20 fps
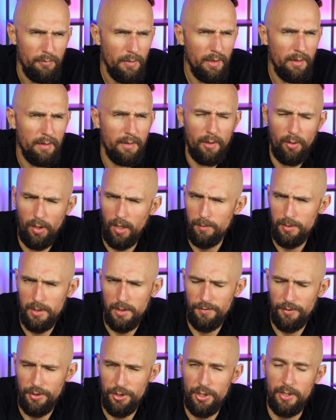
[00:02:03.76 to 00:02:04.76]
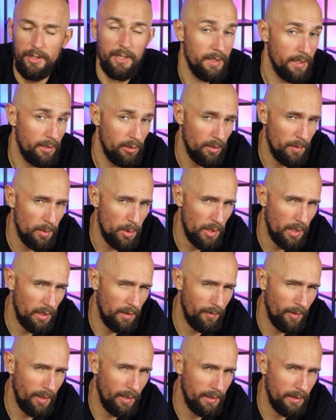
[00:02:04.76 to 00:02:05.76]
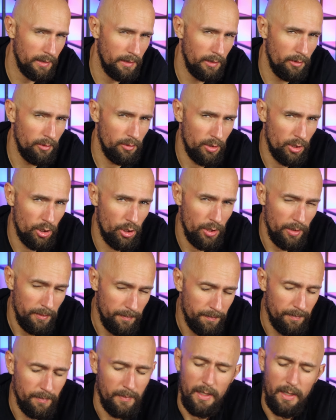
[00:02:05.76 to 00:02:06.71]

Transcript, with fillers: więc całkiem przyzwoicie. Nie tak dobrze jak w GT Neo 3,